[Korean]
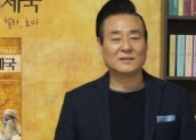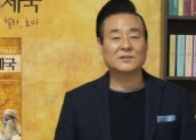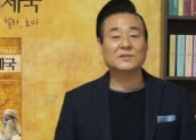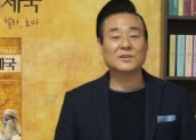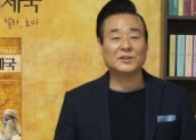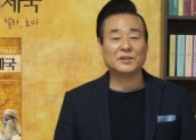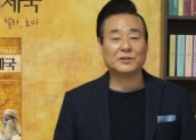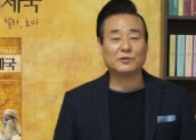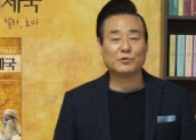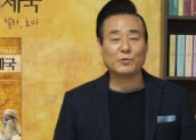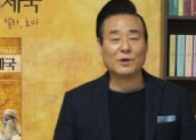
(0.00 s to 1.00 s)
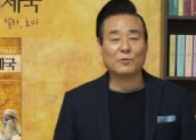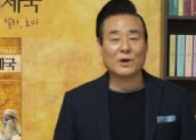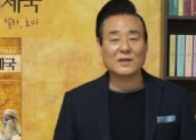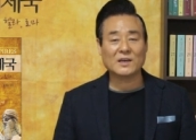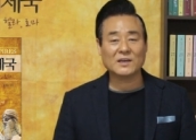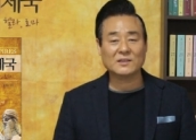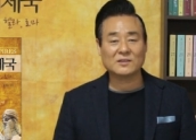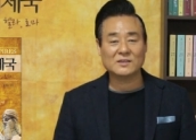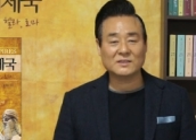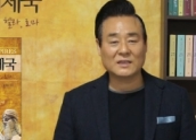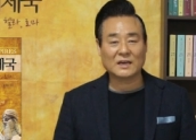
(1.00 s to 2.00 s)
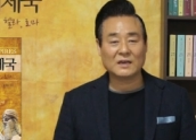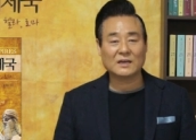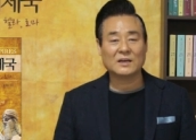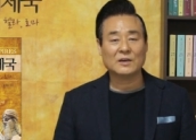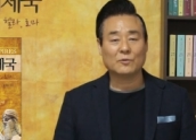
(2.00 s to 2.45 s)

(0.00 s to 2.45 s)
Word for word: 그 일이 느누의 왕에게 들리자